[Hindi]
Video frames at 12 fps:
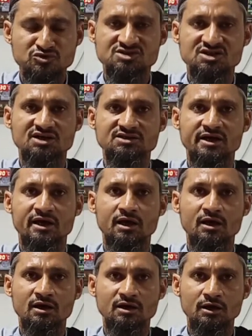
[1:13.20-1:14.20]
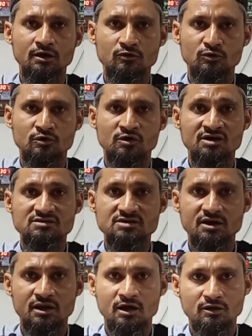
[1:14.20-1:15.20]
पूछा जाएगा कि इन लोगों का
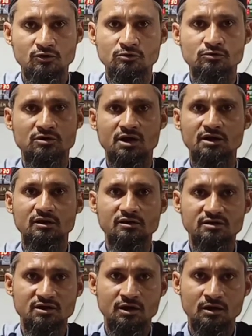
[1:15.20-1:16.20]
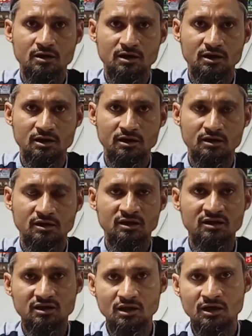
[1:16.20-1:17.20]
चेहरा क्यों नूरानी नज़र आ रहा है
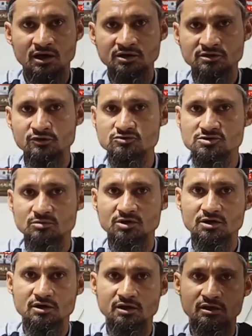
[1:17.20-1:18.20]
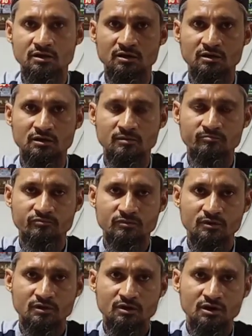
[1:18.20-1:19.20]
इनके हाथ क्यों चमक रहे हैं
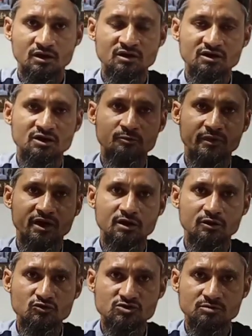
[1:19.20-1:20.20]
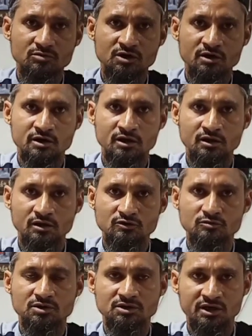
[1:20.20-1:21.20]
इनके पैर क्यों चमक रहे
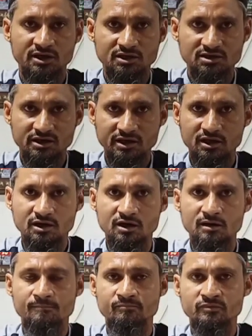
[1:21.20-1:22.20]
हैं तो बताया जाएगा